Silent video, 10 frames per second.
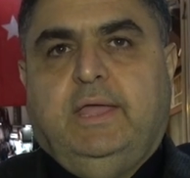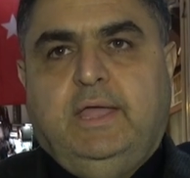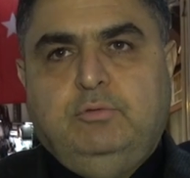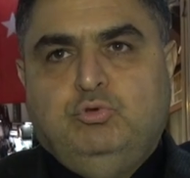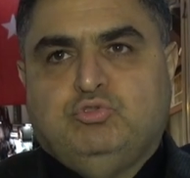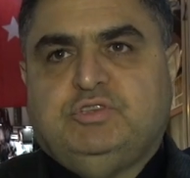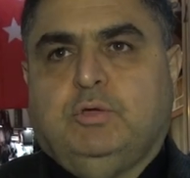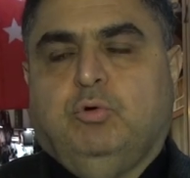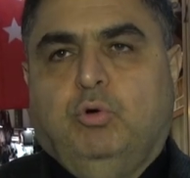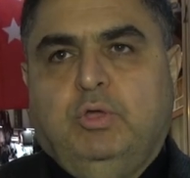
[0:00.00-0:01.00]
en
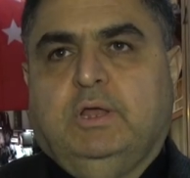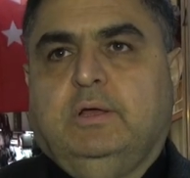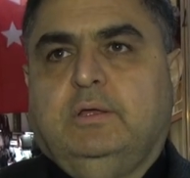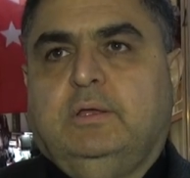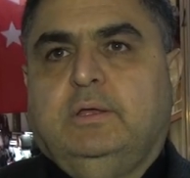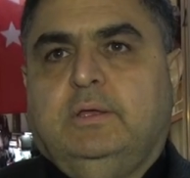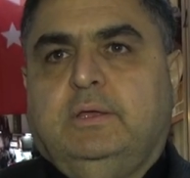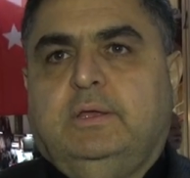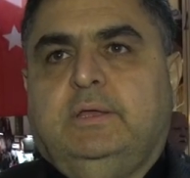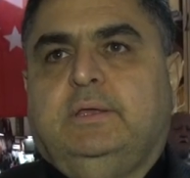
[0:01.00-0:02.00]
yüksek oyla
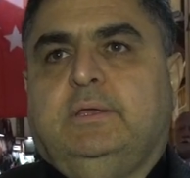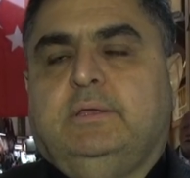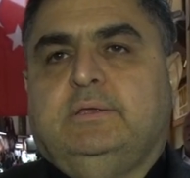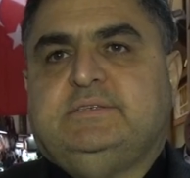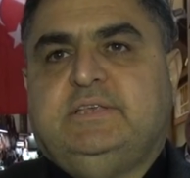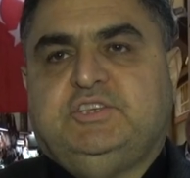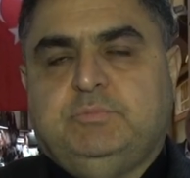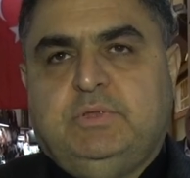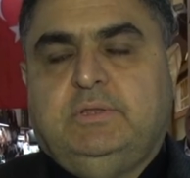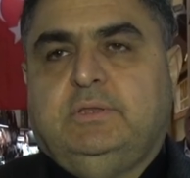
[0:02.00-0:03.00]
e,
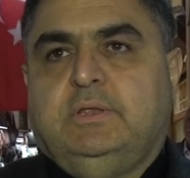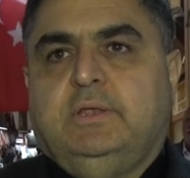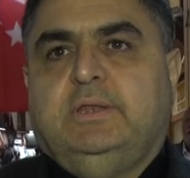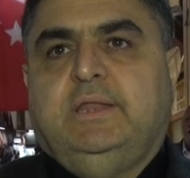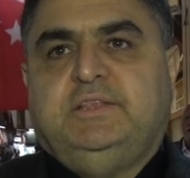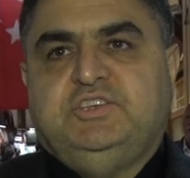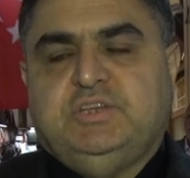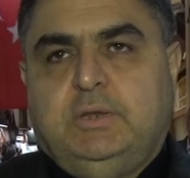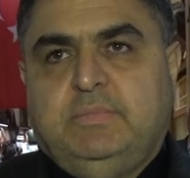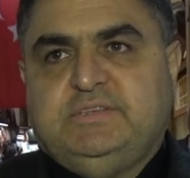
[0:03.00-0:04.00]
seçimin
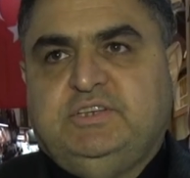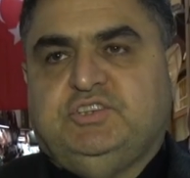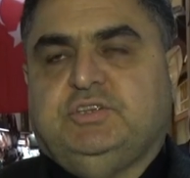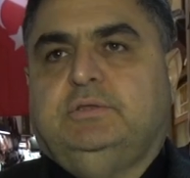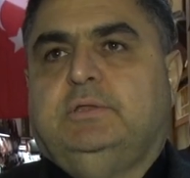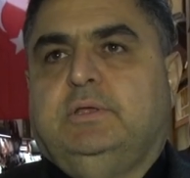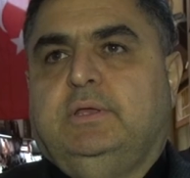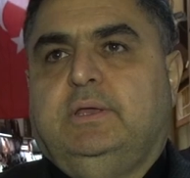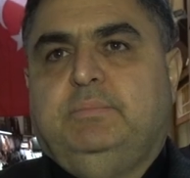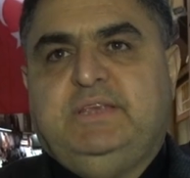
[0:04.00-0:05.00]
neticelenmesi için
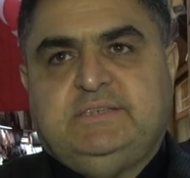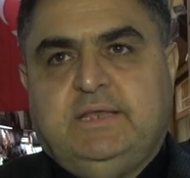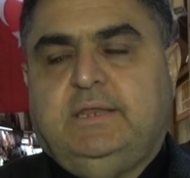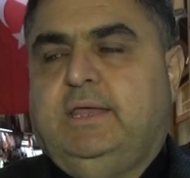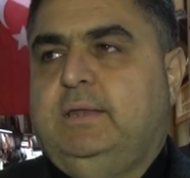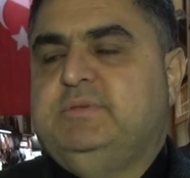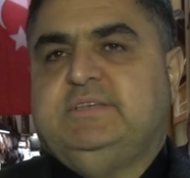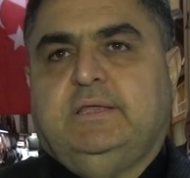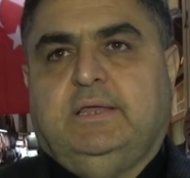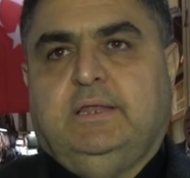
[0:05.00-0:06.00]
bizler
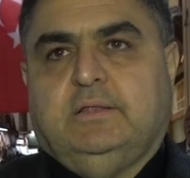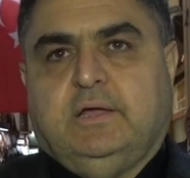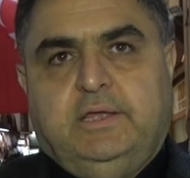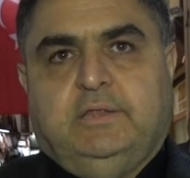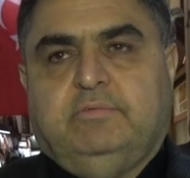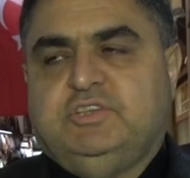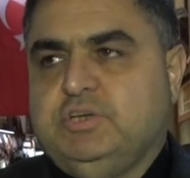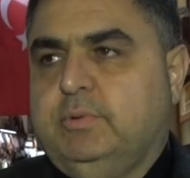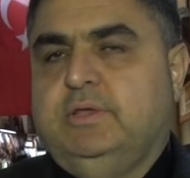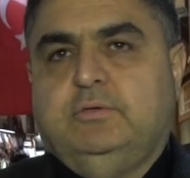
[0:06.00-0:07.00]
elimizden gelen gayret ve
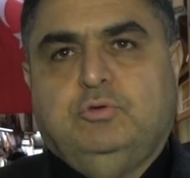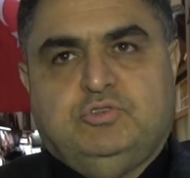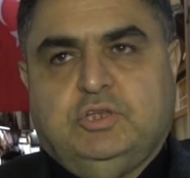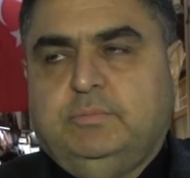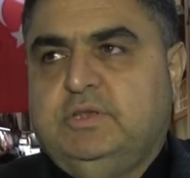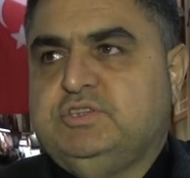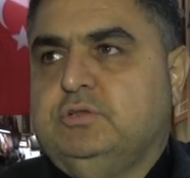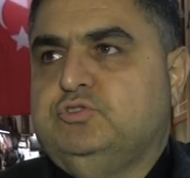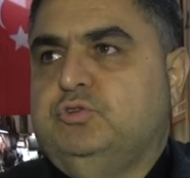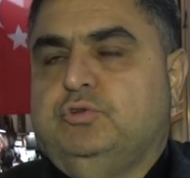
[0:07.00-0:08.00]
çabayı göstermeye
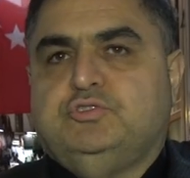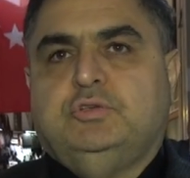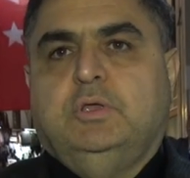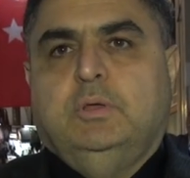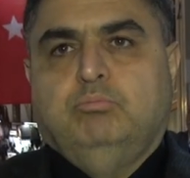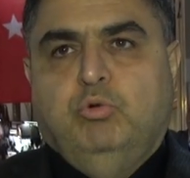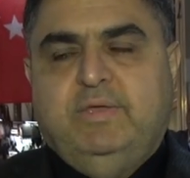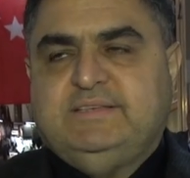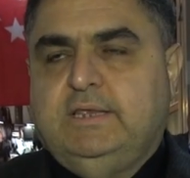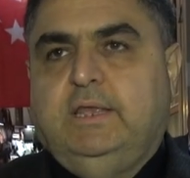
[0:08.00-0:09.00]
çalışıyoruz. Bu
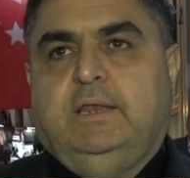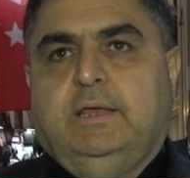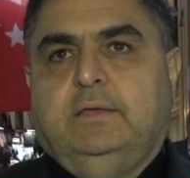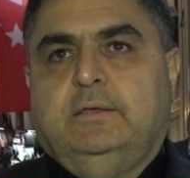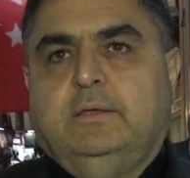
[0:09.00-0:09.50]
vesileyle